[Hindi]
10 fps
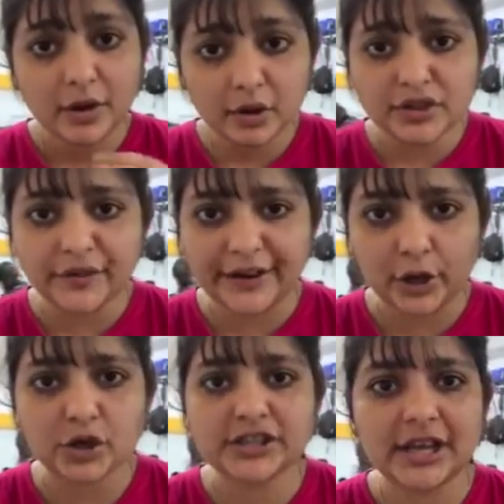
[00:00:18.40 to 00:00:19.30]
कुछ
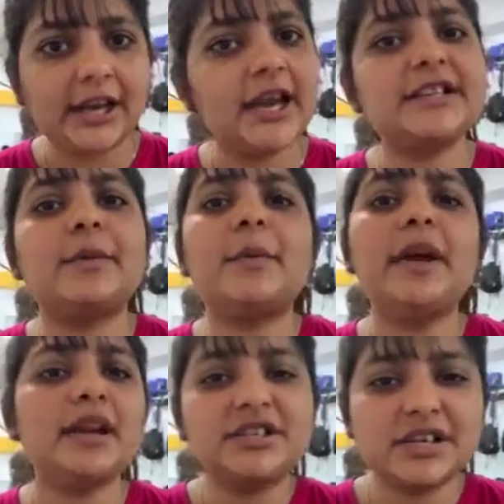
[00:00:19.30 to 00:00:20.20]
वीडियोस देखी हैं जब
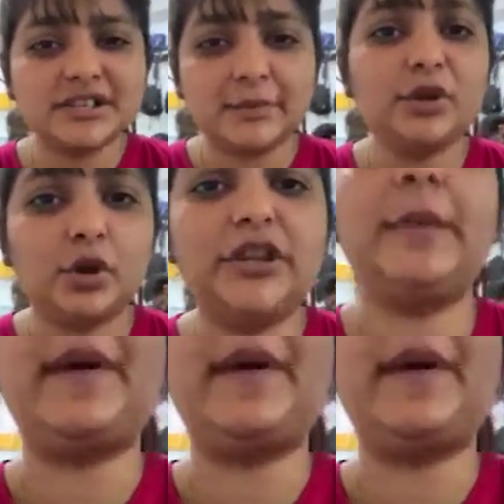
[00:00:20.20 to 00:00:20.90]
अभी जस्ट अभी थोड़ी देर